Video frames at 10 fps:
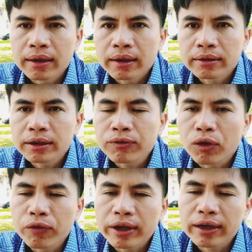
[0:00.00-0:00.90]
Chính
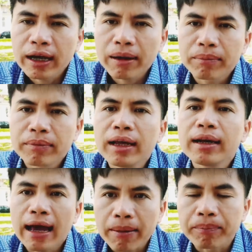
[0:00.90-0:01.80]
phủ Việt Nam nên
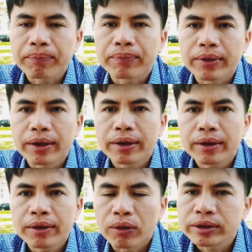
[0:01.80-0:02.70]
làm
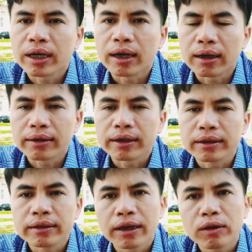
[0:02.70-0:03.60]
Để hỗ trợ nền
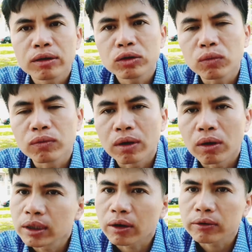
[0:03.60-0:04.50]
kinh tế nói chung và hỗ
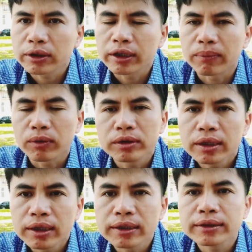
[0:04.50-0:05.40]
trợ các doanh nghiệp nói
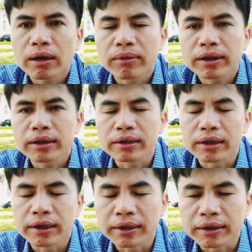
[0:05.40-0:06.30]
riêng Trong cái tình
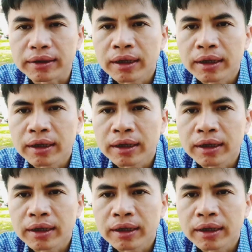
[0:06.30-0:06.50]
hình